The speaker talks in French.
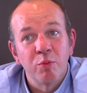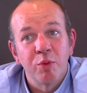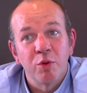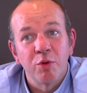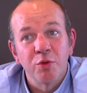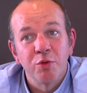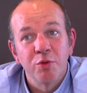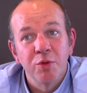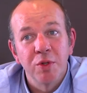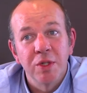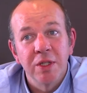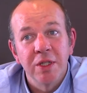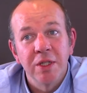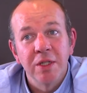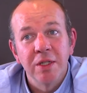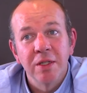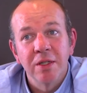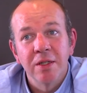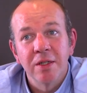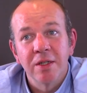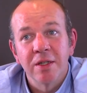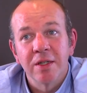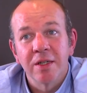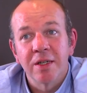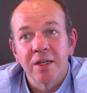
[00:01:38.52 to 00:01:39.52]
produit,
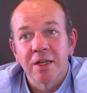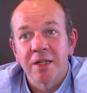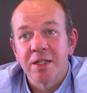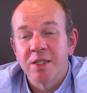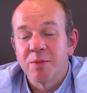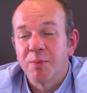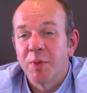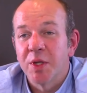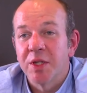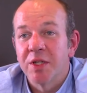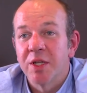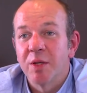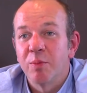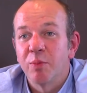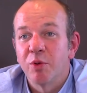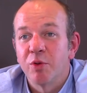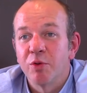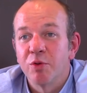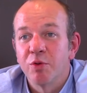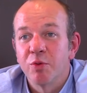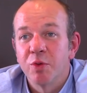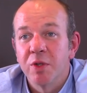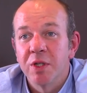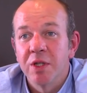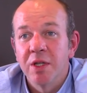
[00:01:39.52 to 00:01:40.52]
respecter le
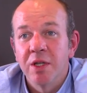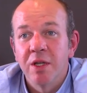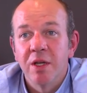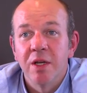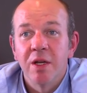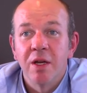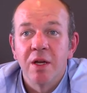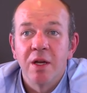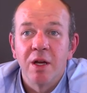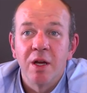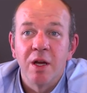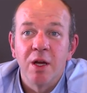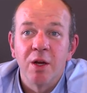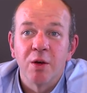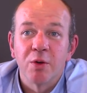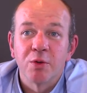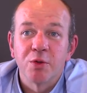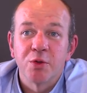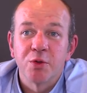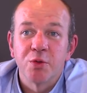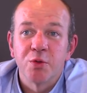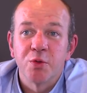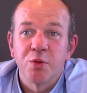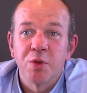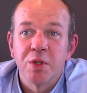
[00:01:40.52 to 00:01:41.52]
produit, et
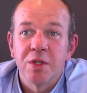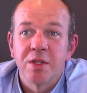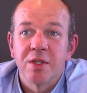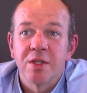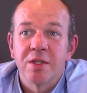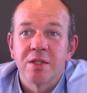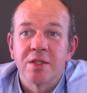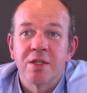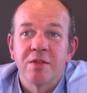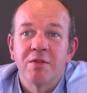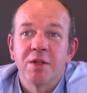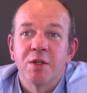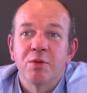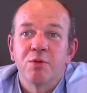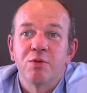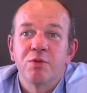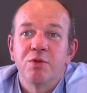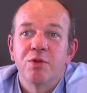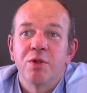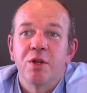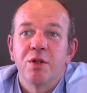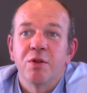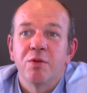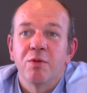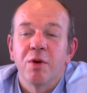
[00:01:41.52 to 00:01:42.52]
ensuite ça vient
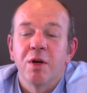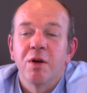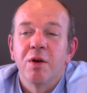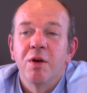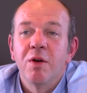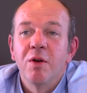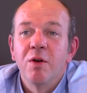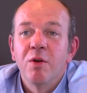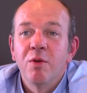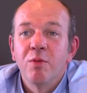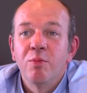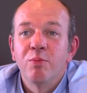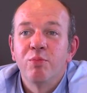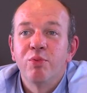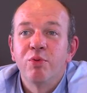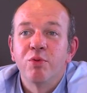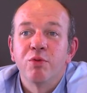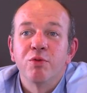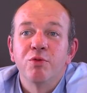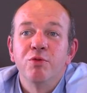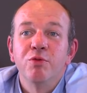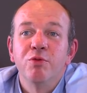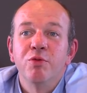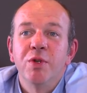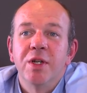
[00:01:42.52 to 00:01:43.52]
tout seul. Quoi.
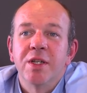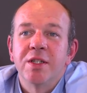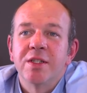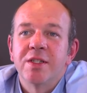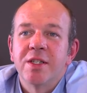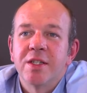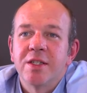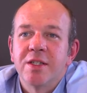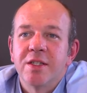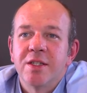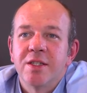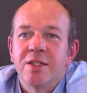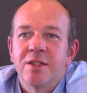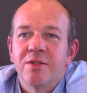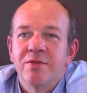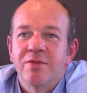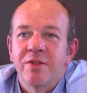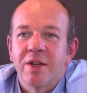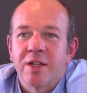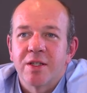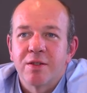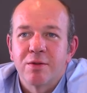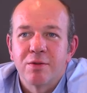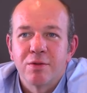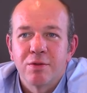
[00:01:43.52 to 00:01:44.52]
Pour nous, la
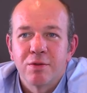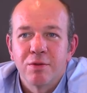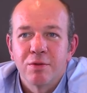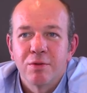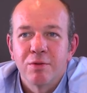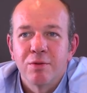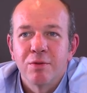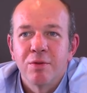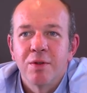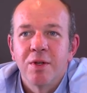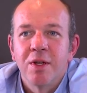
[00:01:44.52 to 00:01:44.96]
satisfaction,